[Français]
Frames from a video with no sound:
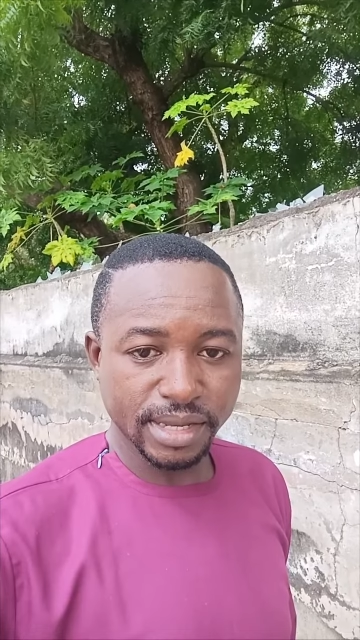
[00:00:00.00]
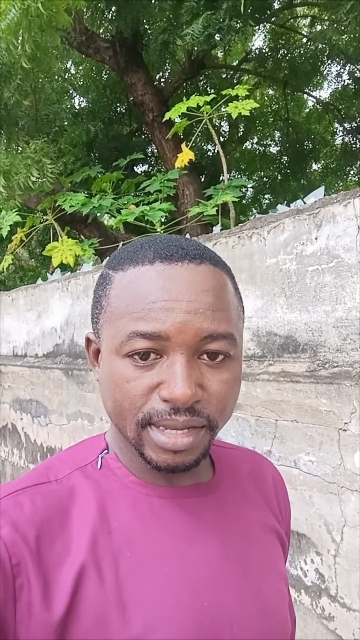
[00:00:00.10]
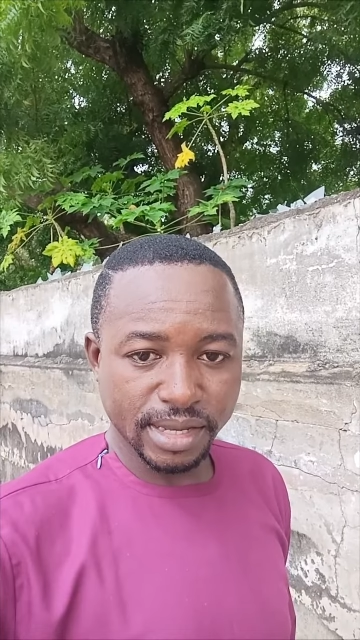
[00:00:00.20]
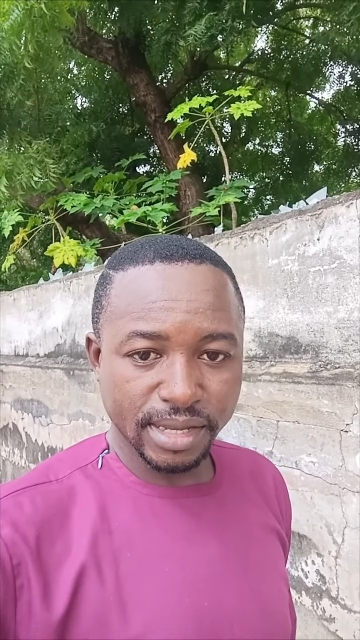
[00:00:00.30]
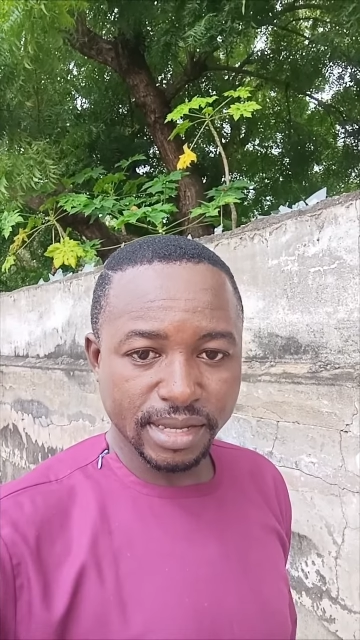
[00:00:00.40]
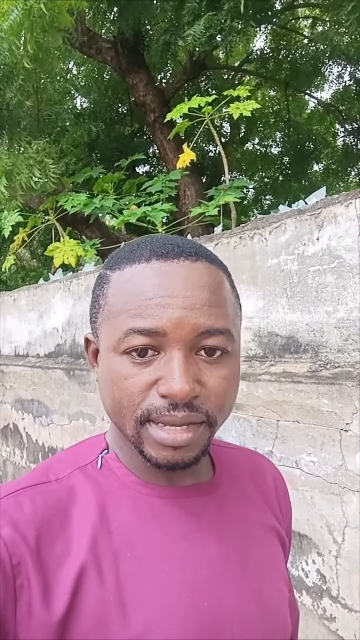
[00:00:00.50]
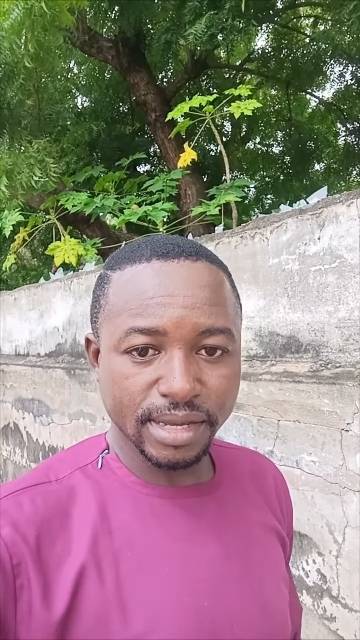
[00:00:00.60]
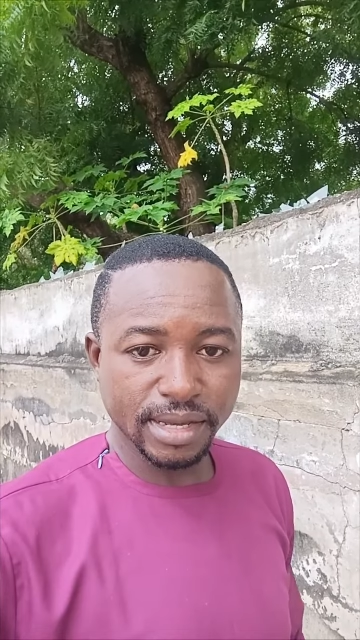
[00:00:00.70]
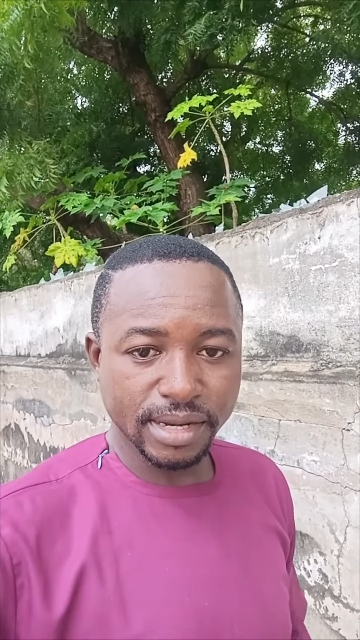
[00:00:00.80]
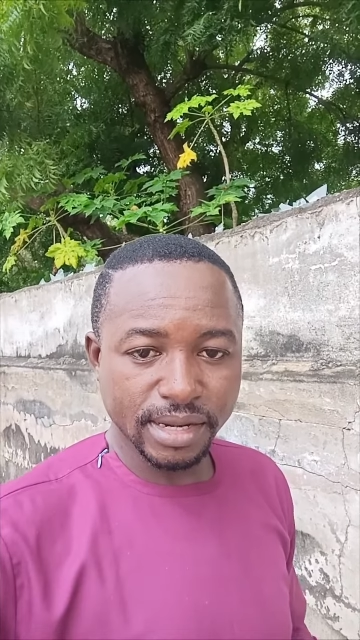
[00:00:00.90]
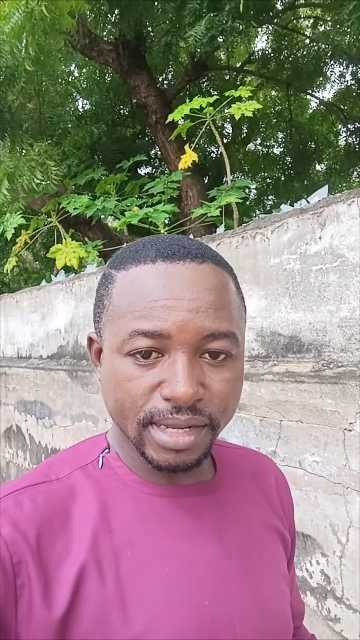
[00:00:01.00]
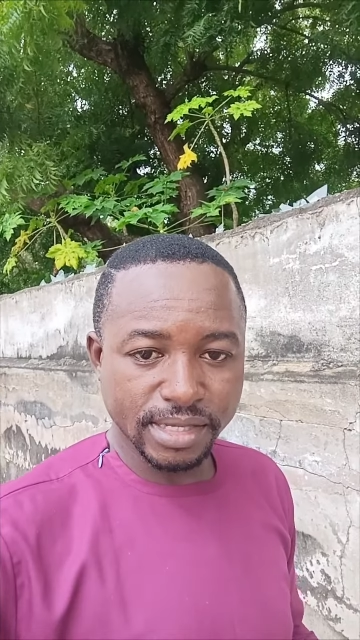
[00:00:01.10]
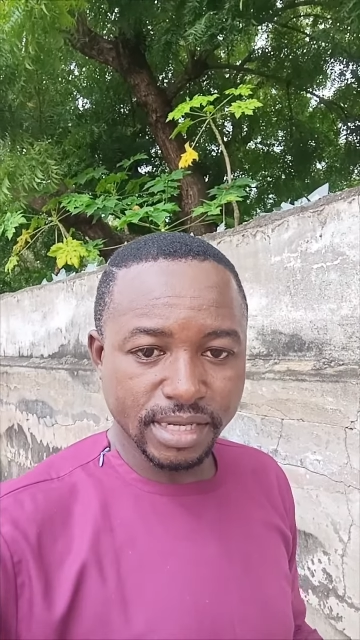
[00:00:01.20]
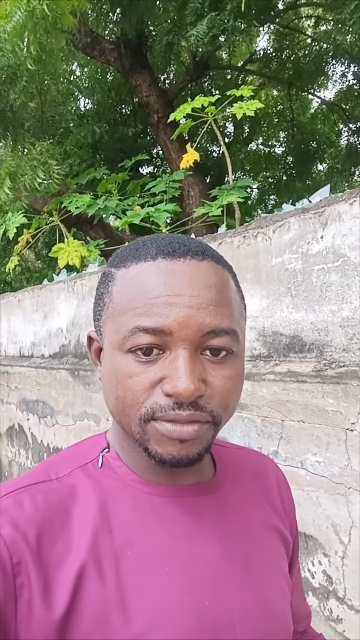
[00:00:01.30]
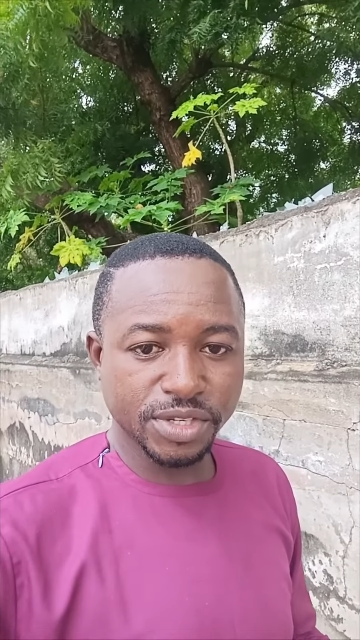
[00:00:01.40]
et les
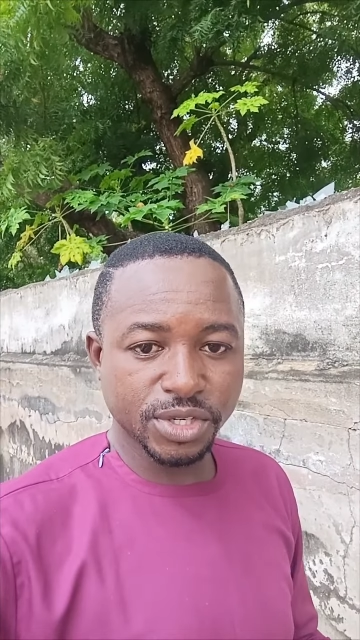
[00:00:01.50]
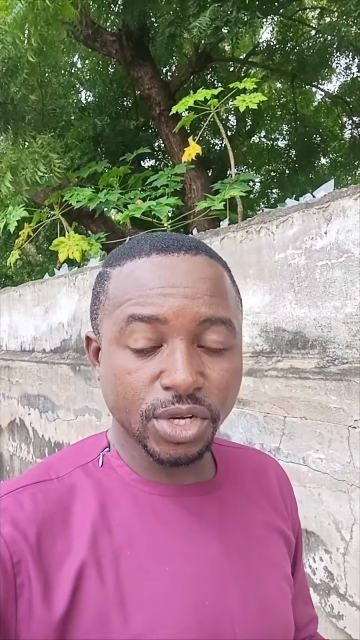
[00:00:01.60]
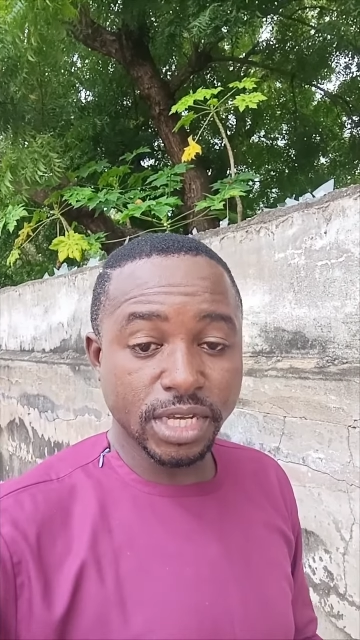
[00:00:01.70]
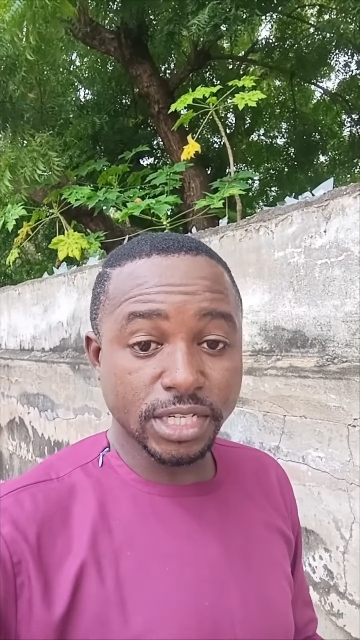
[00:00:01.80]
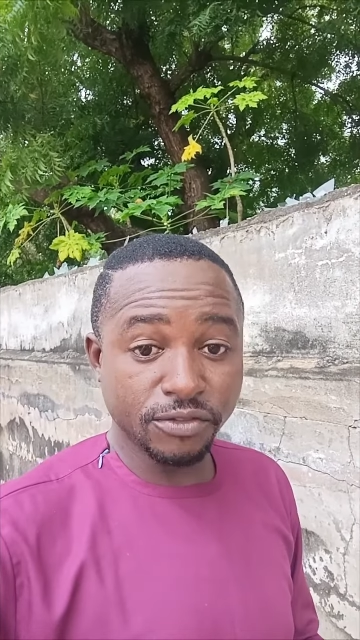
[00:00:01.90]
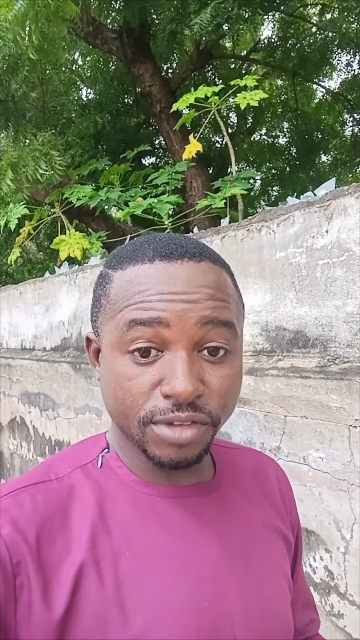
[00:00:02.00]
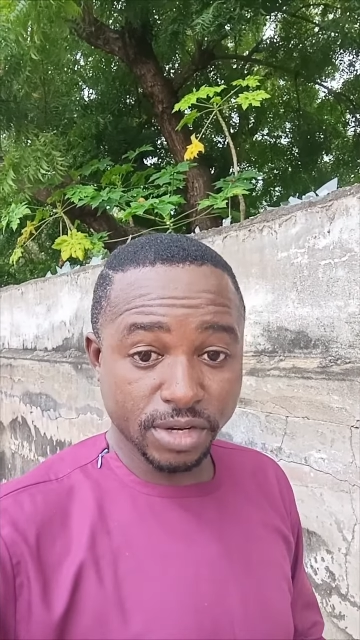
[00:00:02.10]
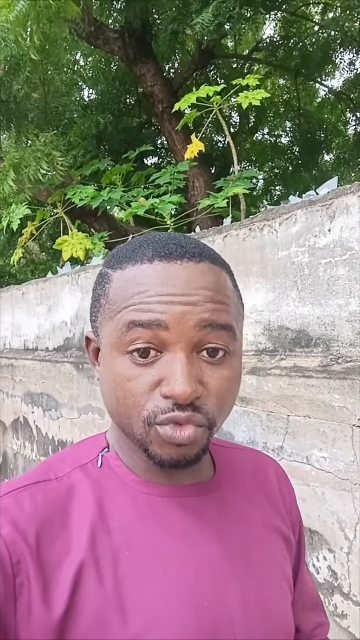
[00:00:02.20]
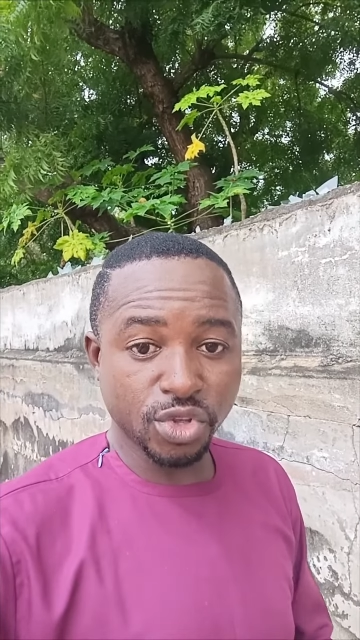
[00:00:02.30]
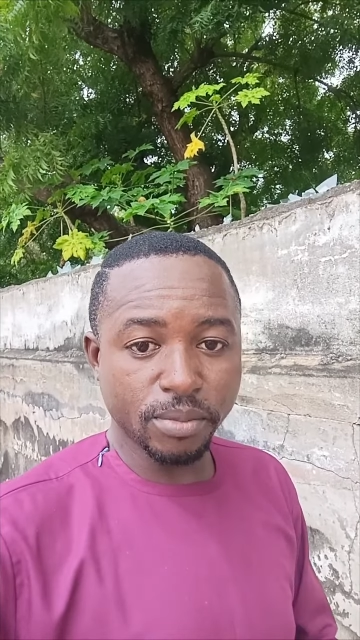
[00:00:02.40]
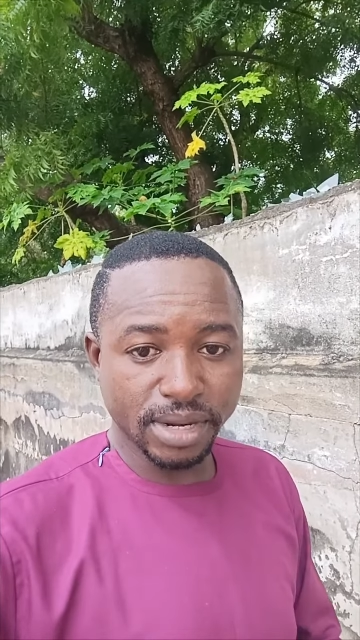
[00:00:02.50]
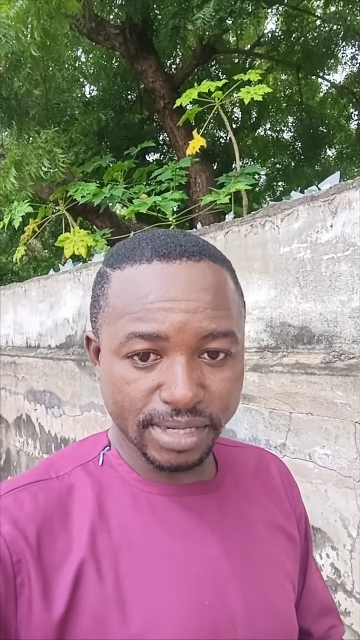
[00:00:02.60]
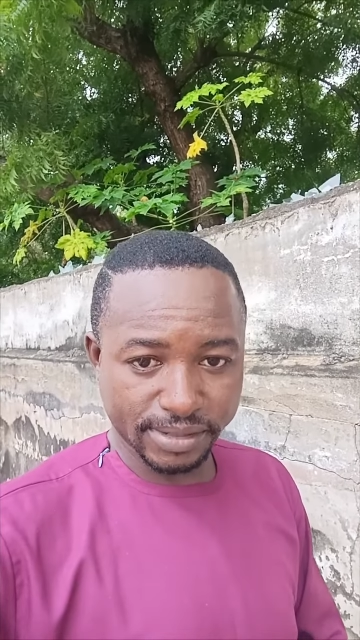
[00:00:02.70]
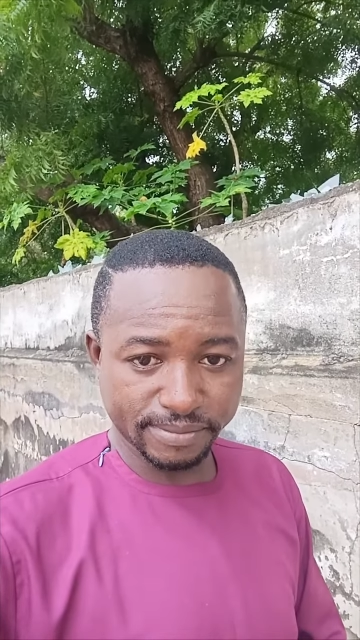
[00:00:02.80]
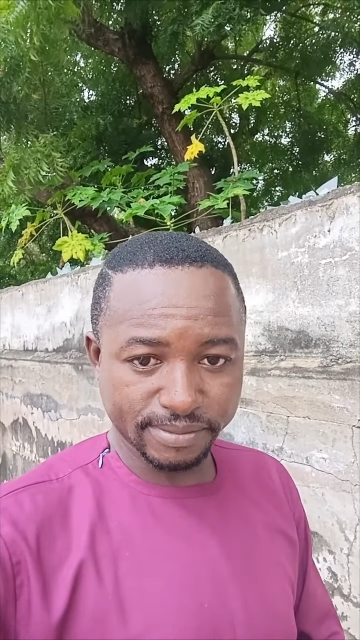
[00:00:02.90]
services que les gens viennent vous demander,